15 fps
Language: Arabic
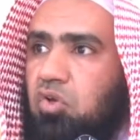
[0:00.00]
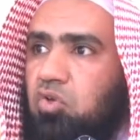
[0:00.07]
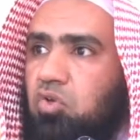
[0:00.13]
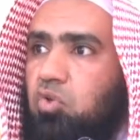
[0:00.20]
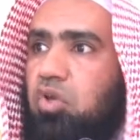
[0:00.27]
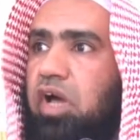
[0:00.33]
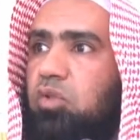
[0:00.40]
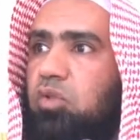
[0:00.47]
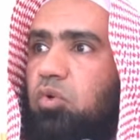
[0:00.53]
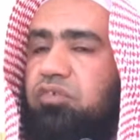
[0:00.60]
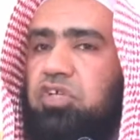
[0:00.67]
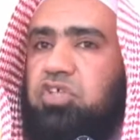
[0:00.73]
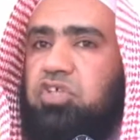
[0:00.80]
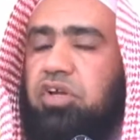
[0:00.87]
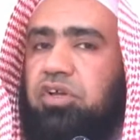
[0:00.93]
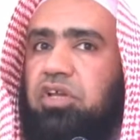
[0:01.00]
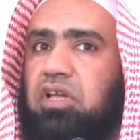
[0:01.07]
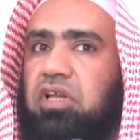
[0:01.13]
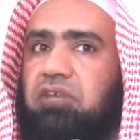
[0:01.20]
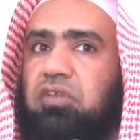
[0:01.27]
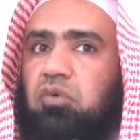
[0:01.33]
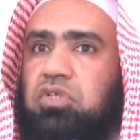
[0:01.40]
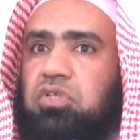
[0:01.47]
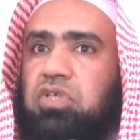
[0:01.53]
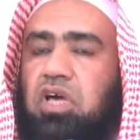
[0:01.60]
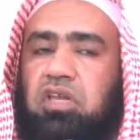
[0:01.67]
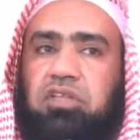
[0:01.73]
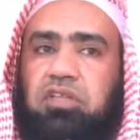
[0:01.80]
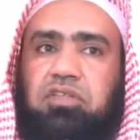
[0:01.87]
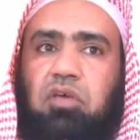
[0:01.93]
يلحد في شرع الله في
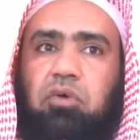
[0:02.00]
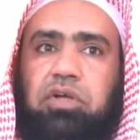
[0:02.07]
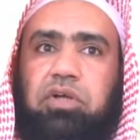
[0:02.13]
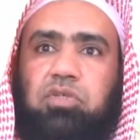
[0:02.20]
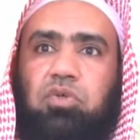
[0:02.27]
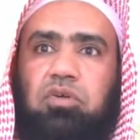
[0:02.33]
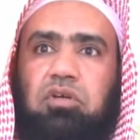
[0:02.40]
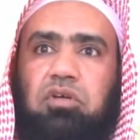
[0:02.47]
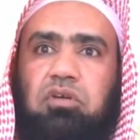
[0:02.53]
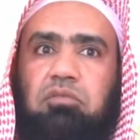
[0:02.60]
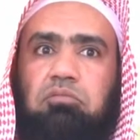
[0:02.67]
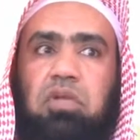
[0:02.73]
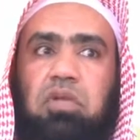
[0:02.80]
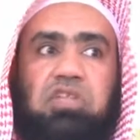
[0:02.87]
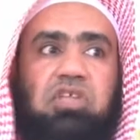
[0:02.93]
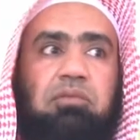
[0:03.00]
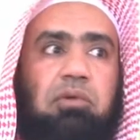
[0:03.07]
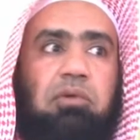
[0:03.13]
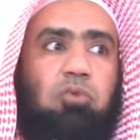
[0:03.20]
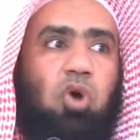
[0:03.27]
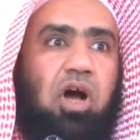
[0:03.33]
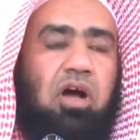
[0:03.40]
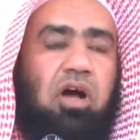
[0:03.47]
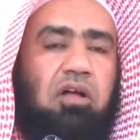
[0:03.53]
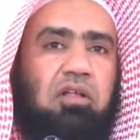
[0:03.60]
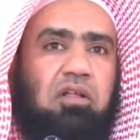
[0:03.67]
وسائل التواصل ما سببها